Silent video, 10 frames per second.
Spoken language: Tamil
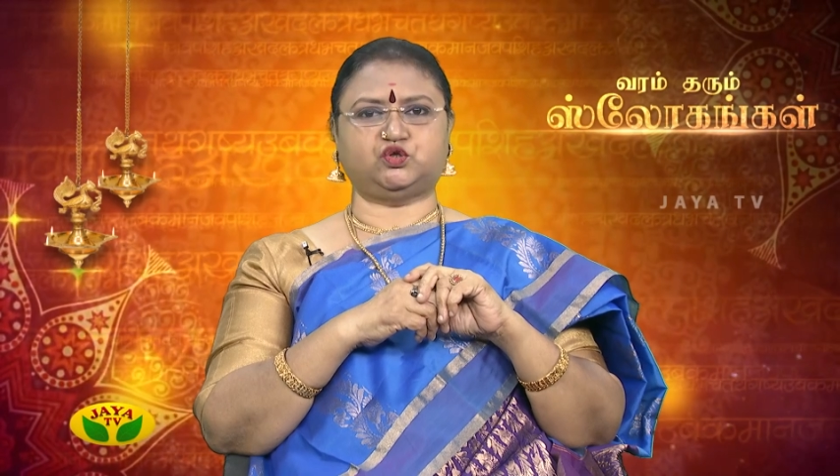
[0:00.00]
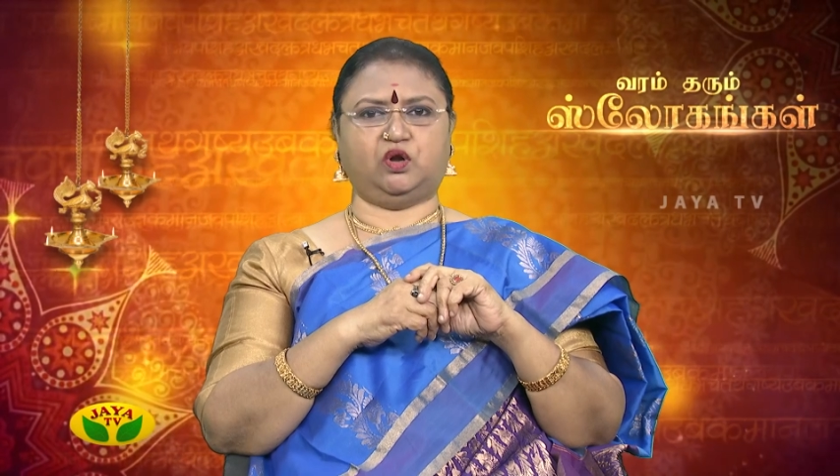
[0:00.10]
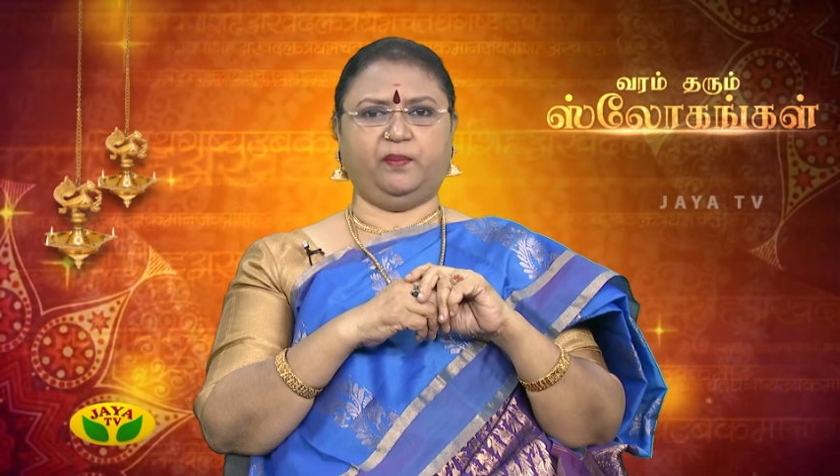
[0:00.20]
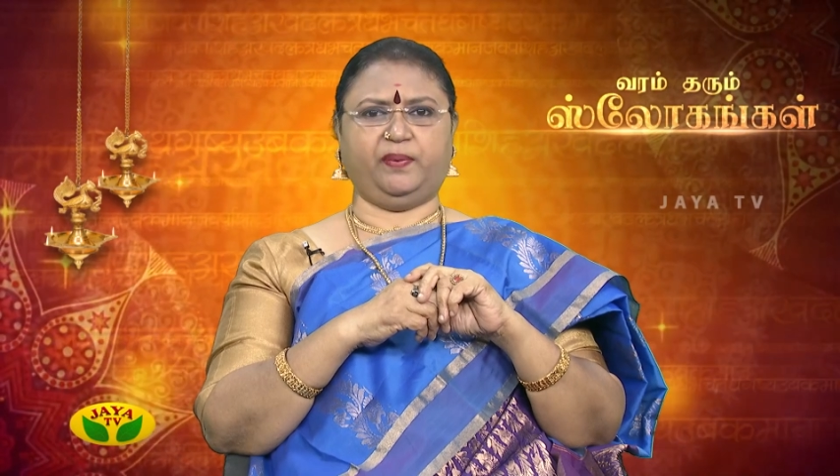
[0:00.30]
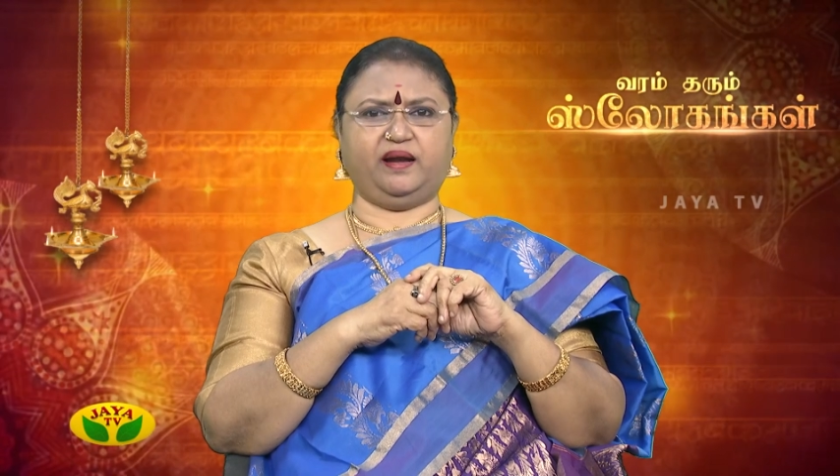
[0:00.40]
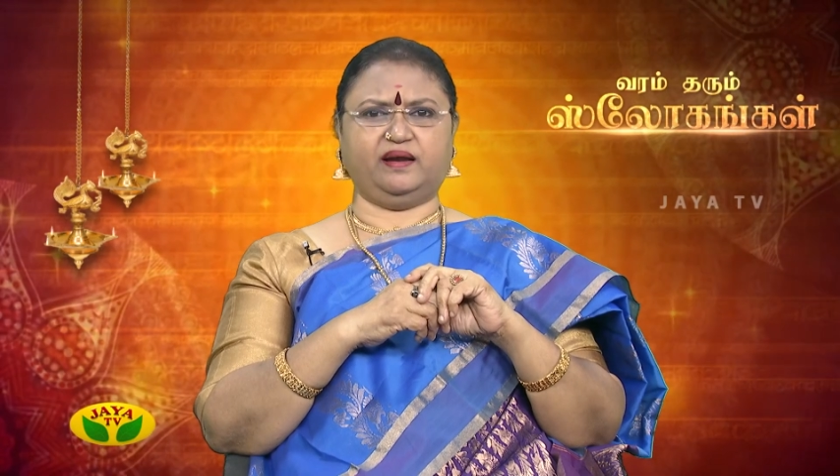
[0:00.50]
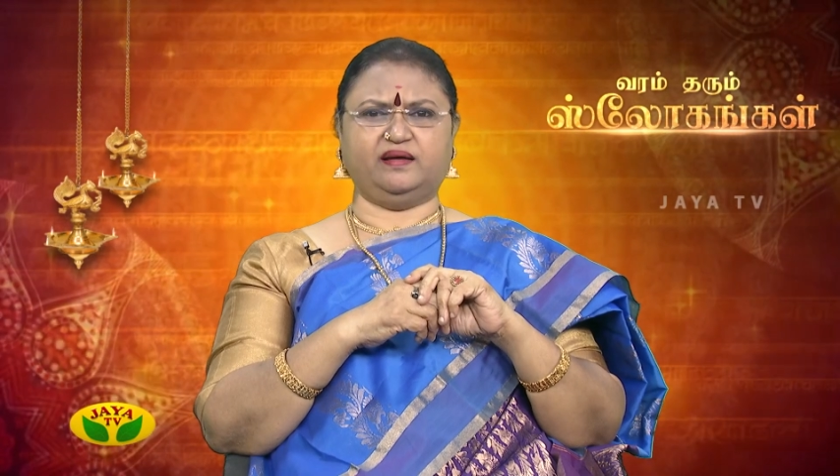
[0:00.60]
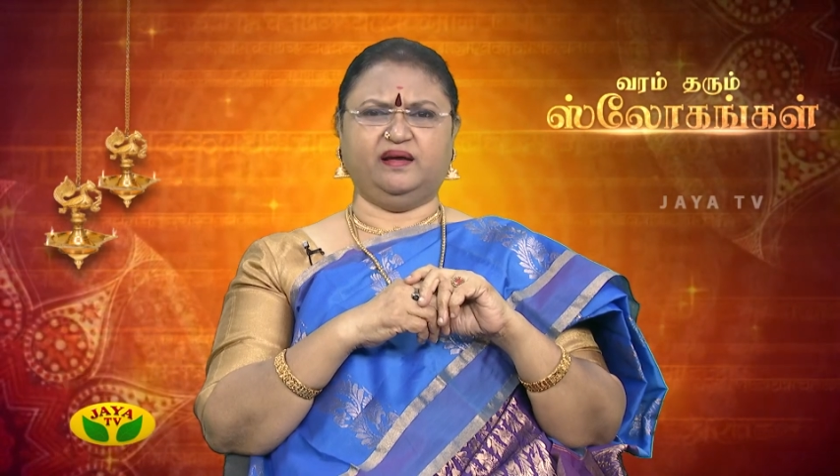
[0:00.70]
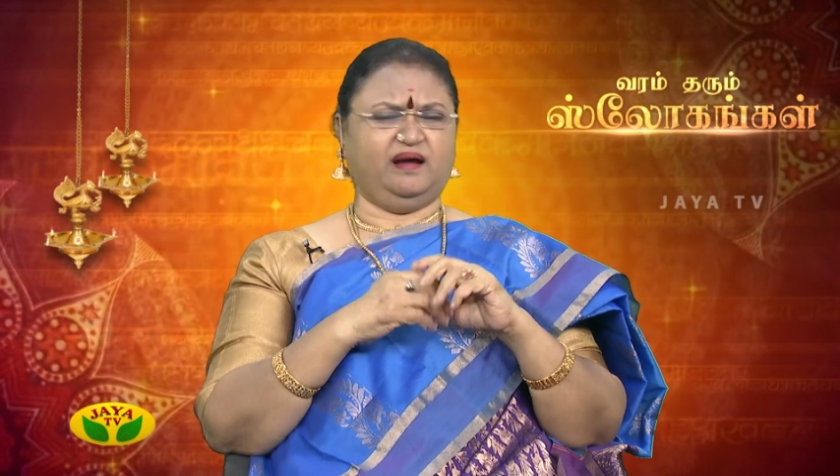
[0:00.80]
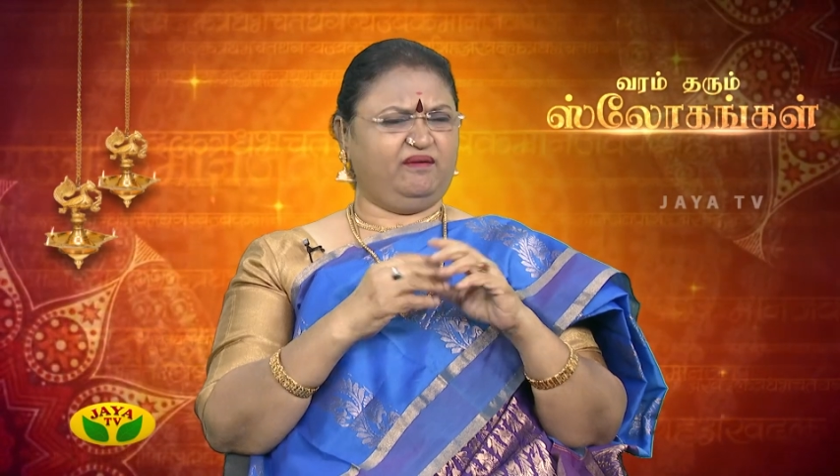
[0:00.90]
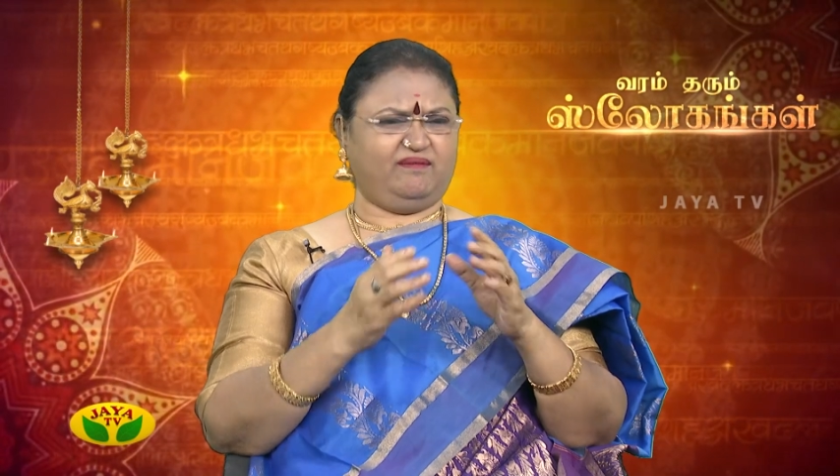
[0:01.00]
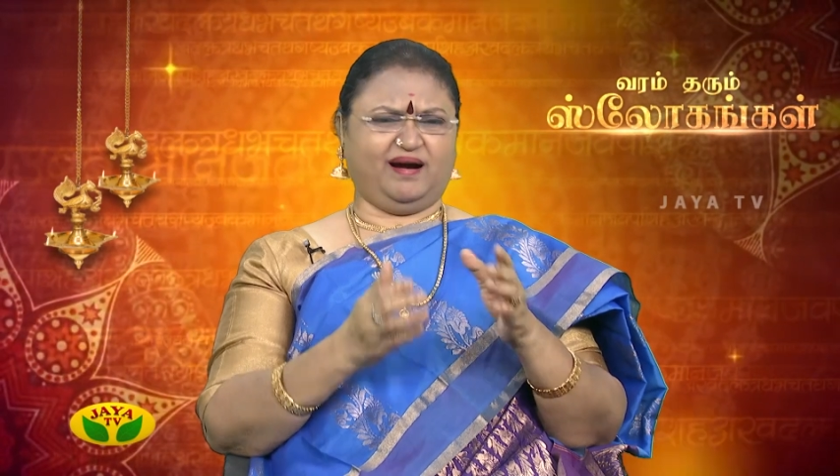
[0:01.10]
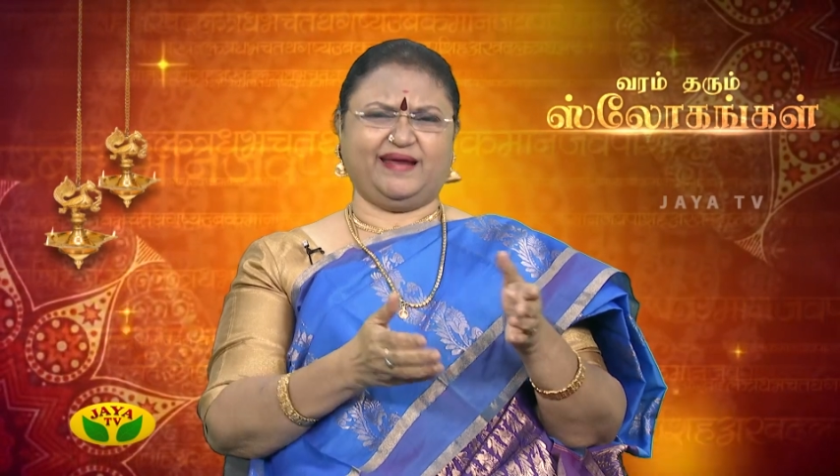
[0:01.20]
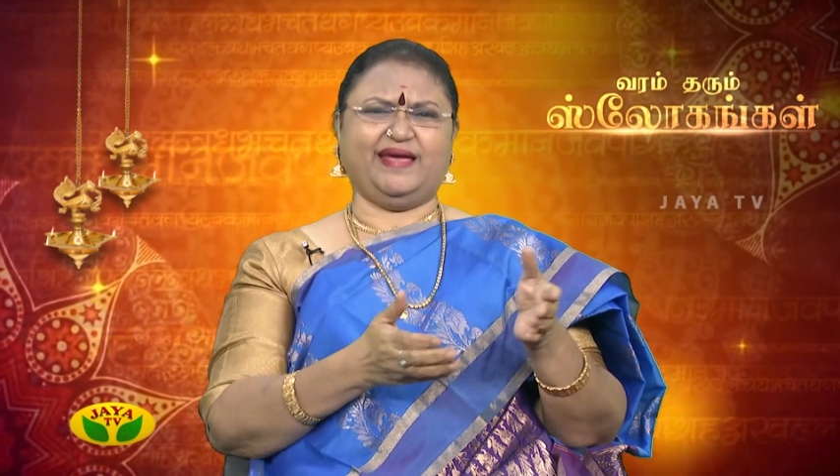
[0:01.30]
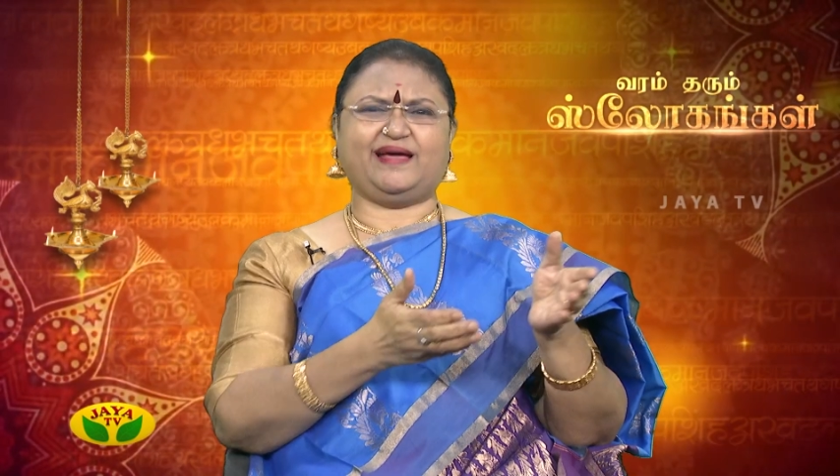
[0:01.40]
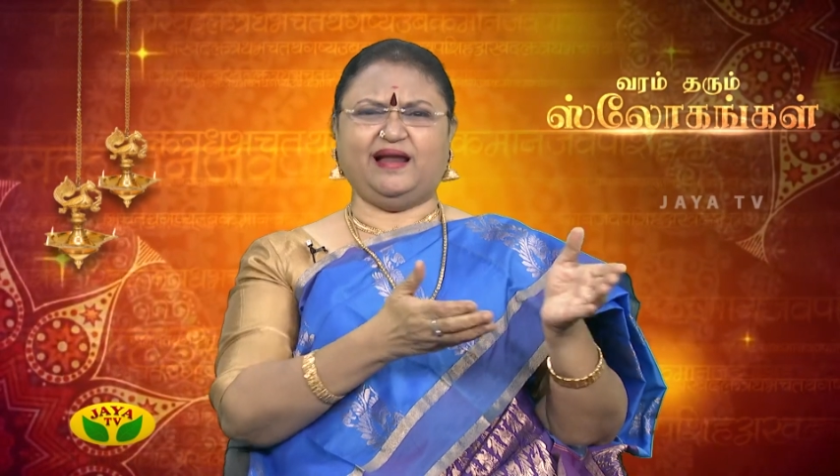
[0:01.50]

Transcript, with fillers: சொல்லப்பட்டிருக்கு வாழ்க்கை